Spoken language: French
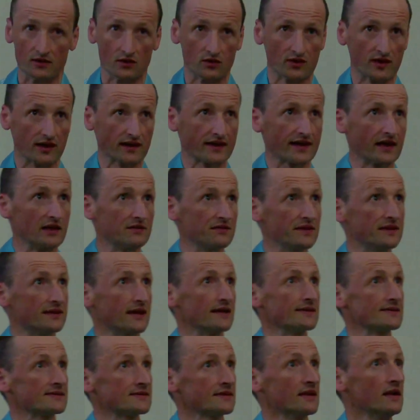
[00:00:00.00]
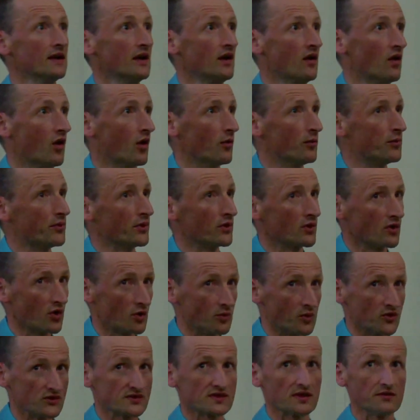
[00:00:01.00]
Donc à quelle vitesse on peut
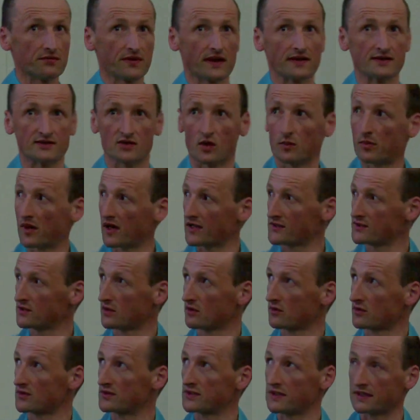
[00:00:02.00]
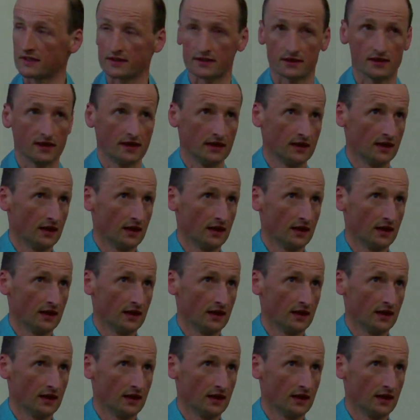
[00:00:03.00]
commencer à faire des opérations quantiques.